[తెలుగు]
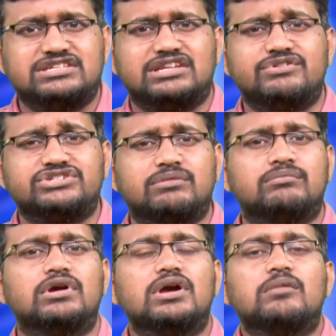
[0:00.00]
ఇచ్చిన విషయం
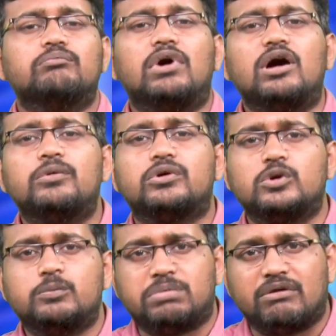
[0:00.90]

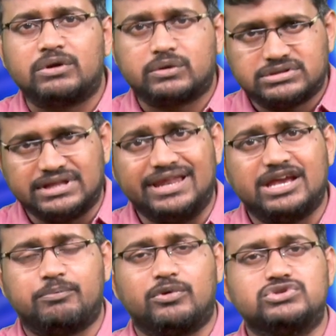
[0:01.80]
బాబుకు పవన్కు
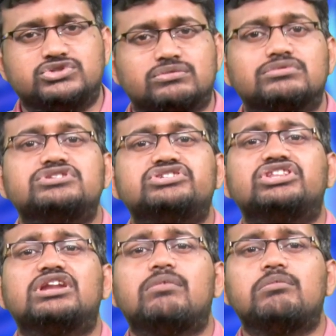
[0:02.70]
తెలియకపోవచ్చు
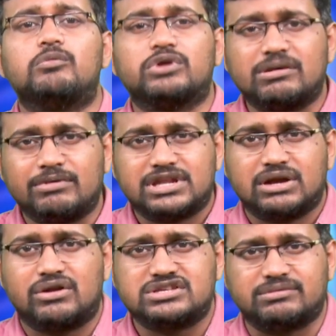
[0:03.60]
చంద్రబాబు
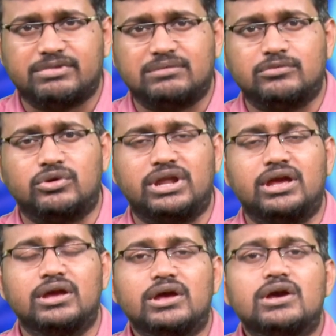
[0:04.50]
ముఖ్యమంత్రిగా ఉన్న సమయంలోనే
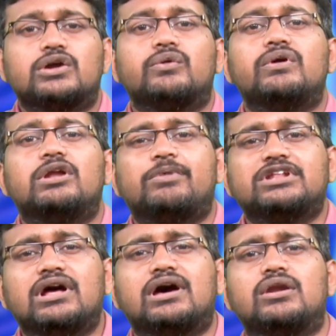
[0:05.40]
రెండు వేల
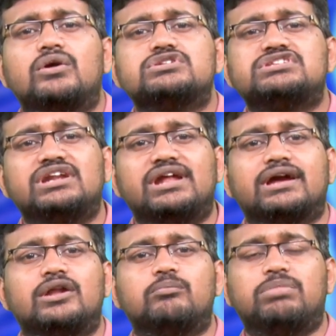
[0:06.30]
పదహారులో
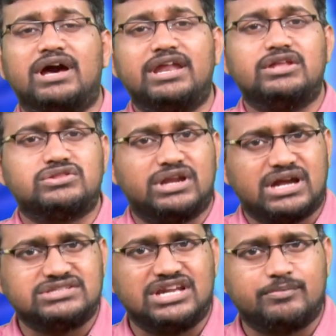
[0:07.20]
శ్రీలంకలో భారీ ఎత్తున
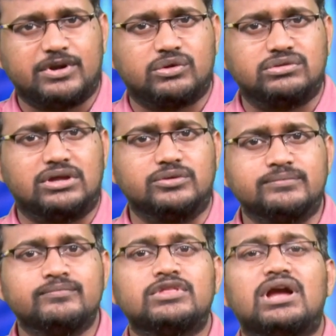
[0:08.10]
గంజాయిని పట్టుకున్నారు
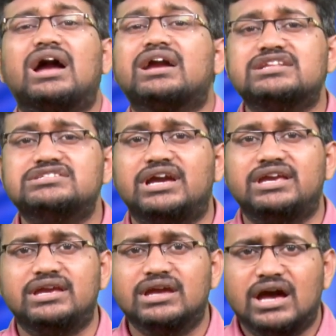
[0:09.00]
ఆ
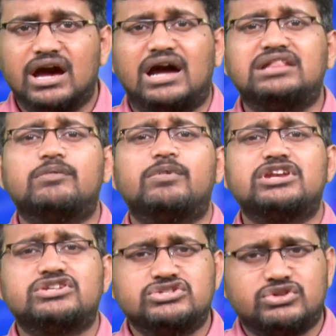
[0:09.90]
గంజాయి
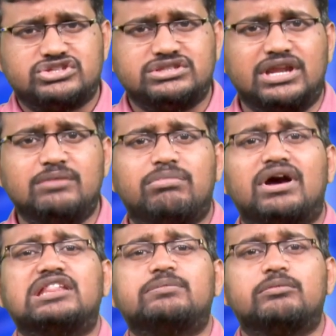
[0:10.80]
ఆంధ్రప్రదేశ్ నుంచి వచ్చిందని
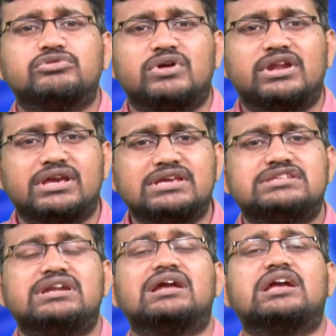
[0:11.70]
భారత ప్రభుత్వానికి
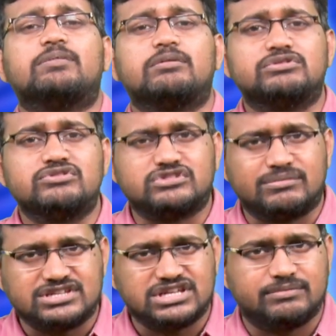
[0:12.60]
శ్రీలంక ప్రభుత్వం
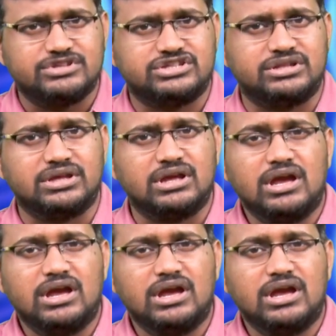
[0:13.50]
సమాచారం ఇచ్చింది